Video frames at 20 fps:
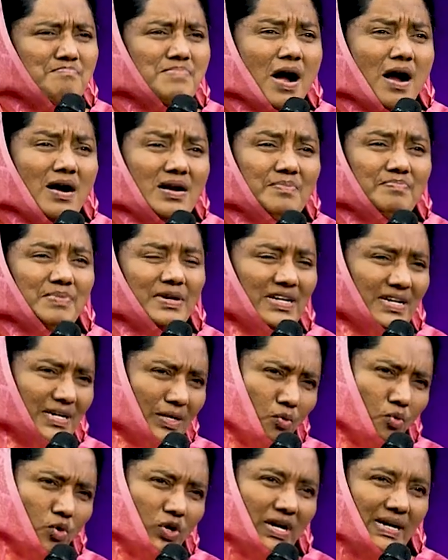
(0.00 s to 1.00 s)

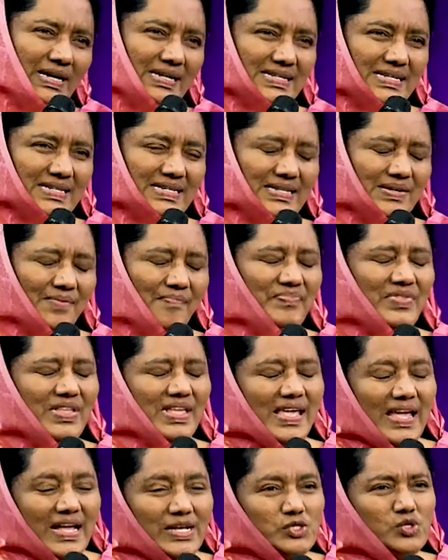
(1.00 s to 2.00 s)
பாடுபடுகிற உங்களுக்கு
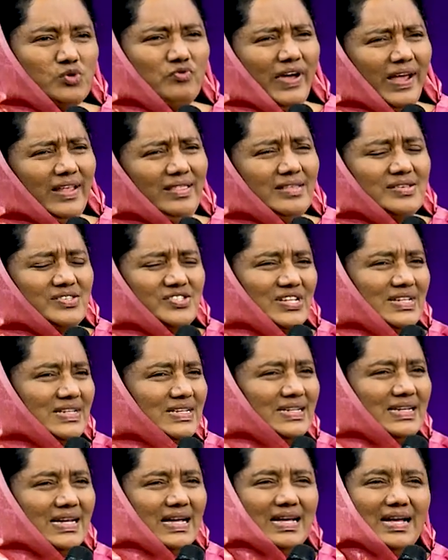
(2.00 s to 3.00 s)
இயேசு வைத்து
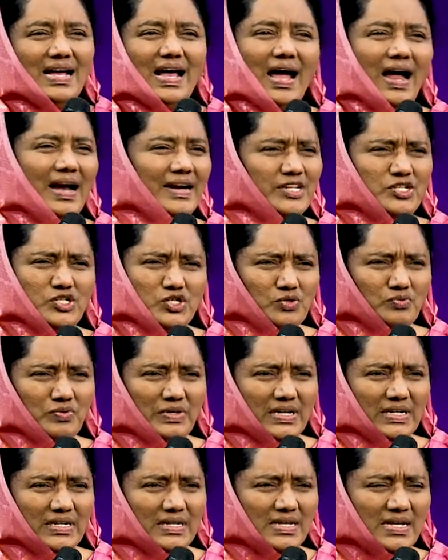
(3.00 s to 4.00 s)
செல்கிற
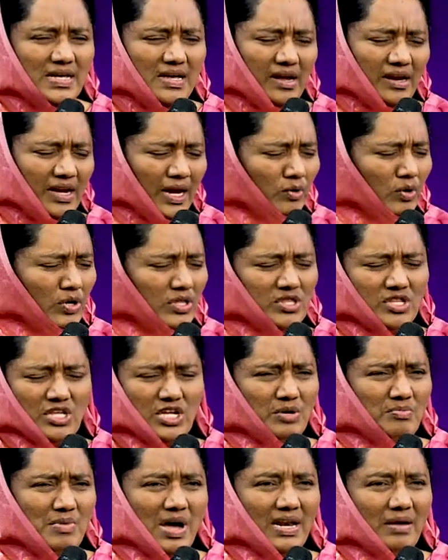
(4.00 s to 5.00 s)
அடிச்சுவடு இன்றைக்கு ஒரு
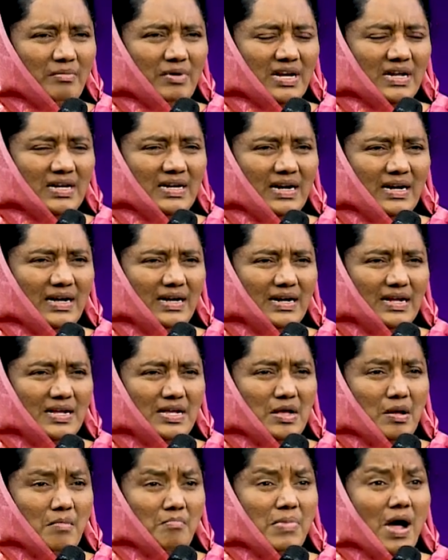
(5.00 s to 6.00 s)
தீர்மானம் எடுங்கள்
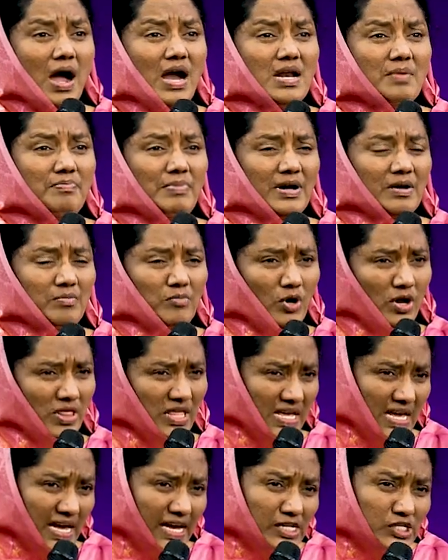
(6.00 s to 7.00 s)
பாடுபடும்
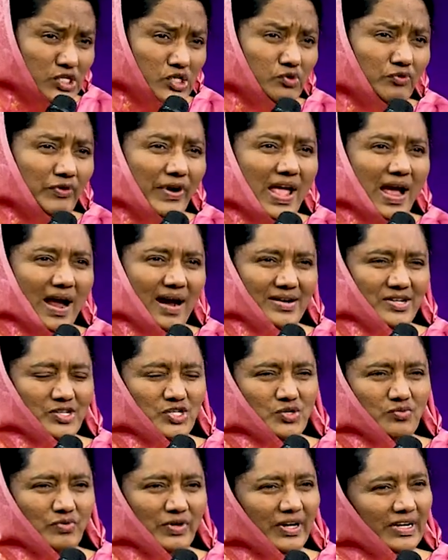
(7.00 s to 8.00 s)
பொழுது இயேசுடைய
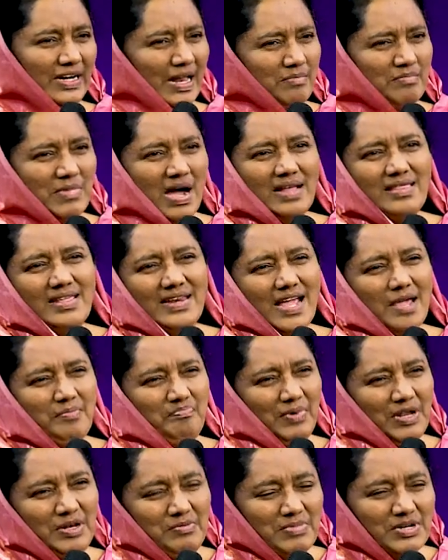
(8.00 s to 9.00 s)
அடிச்சுவடுகளை
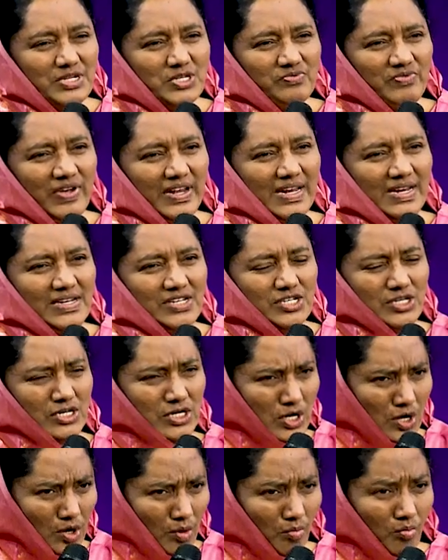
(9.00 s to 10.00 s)
மாதிரியாய் பின்பற்றுவேன் என்று
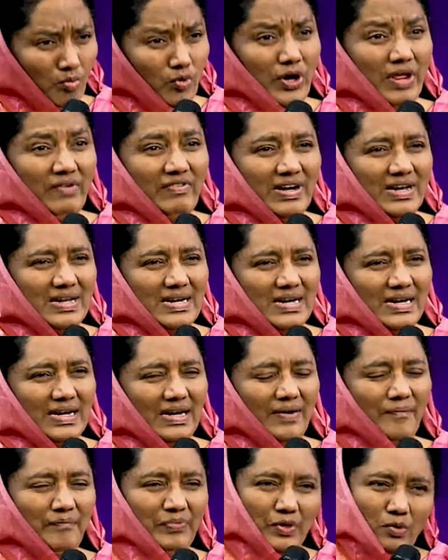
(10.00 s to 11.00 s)

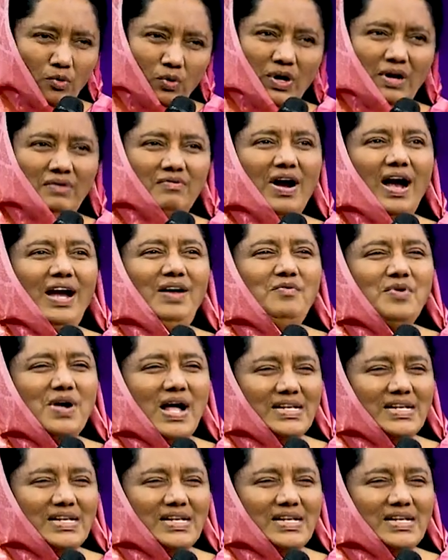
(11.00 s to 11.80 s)
முடிவிடுங்கள் உங்கள் வாழ்வு